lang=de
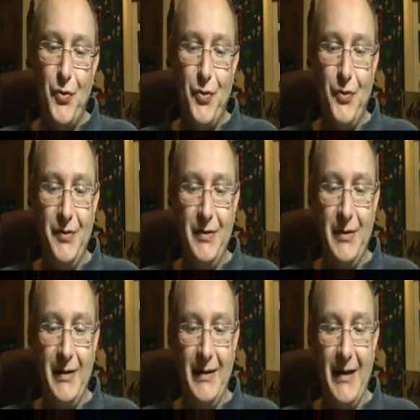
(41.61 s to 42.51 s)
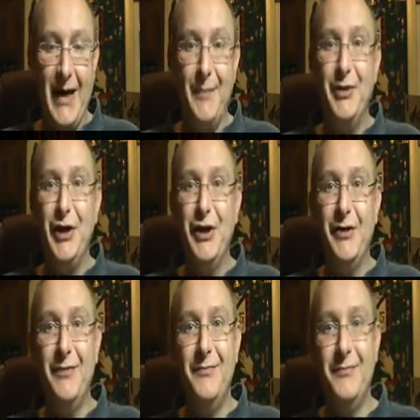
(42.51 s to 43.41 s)
und da habt
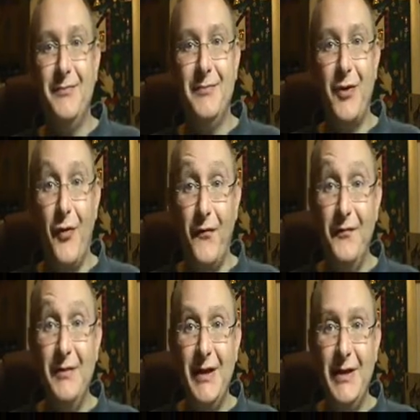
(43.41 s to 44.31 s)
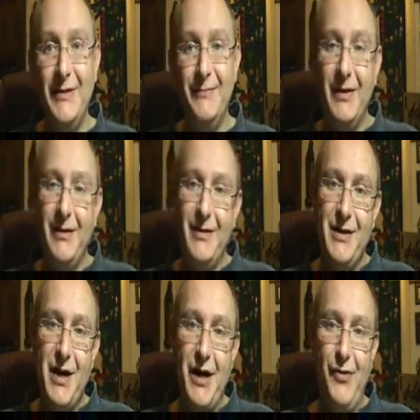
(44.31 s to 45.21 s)
ihr hoffentlich
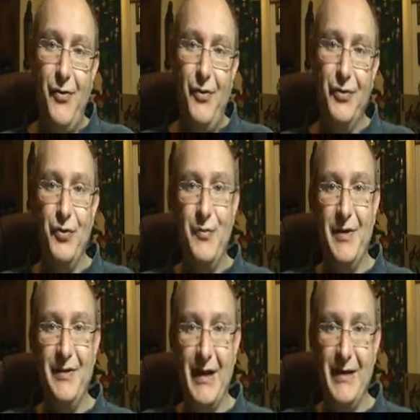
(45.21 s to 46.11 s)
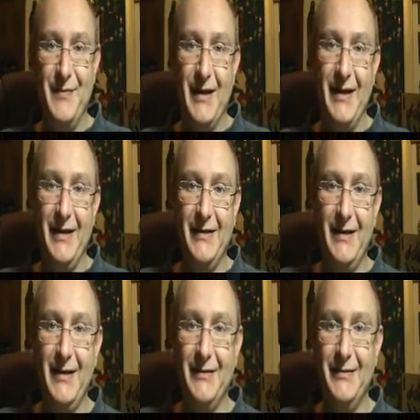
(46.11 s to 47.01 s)
auch Thomas Teichmann
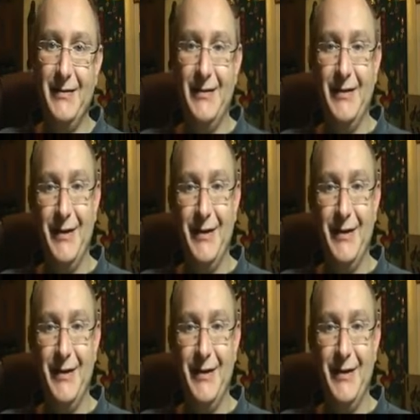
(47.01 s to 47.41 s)
kennengelernt.